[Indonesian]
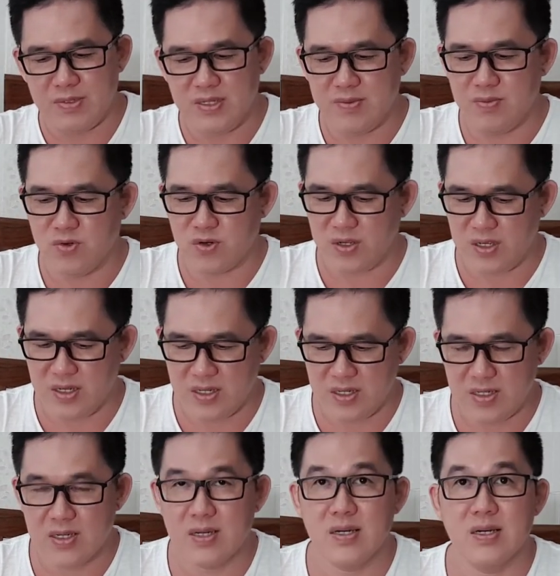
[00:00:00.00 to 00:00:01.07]
menjemurnya
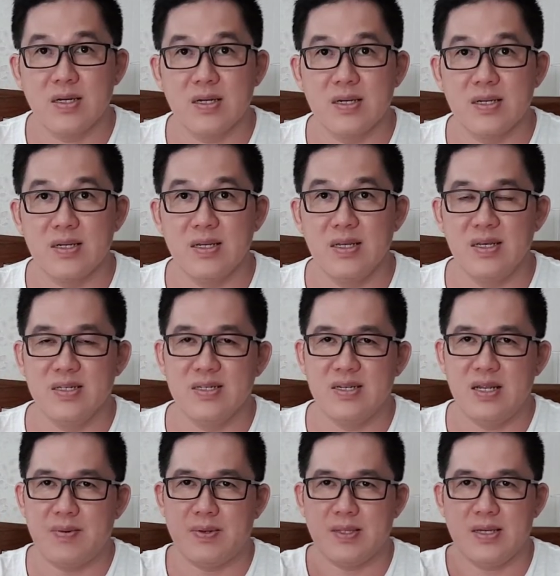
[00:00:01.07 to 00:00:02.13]
di
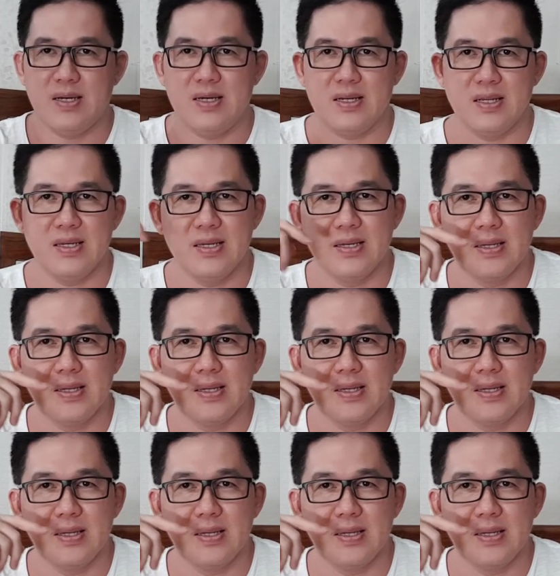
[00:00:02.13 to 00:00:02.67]
sinar matahari.